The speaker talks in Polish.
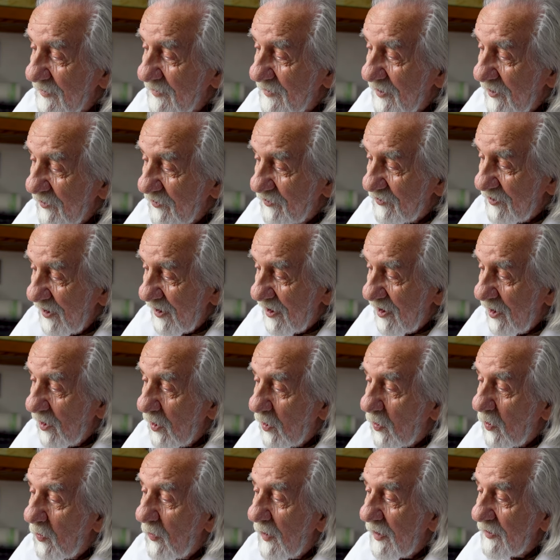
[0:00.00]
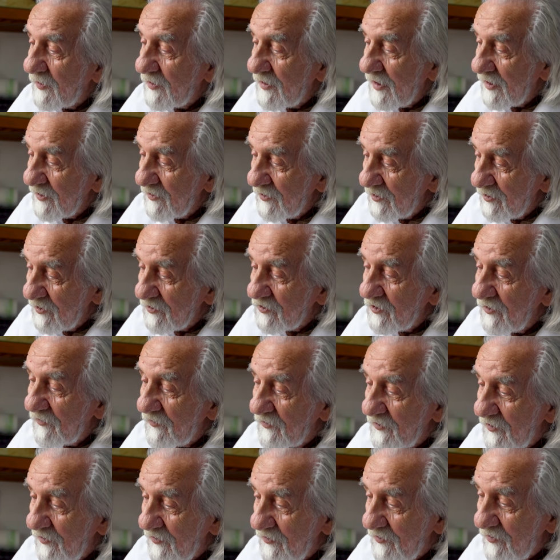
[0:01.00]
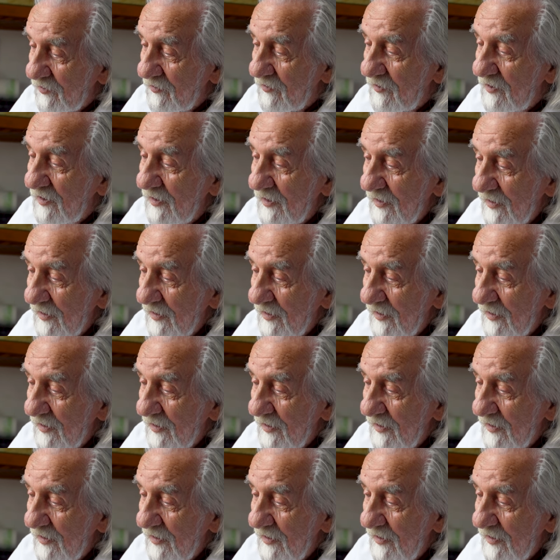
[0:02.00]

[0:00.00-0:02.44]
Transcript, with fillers: też taka okładka, tylko to wszystko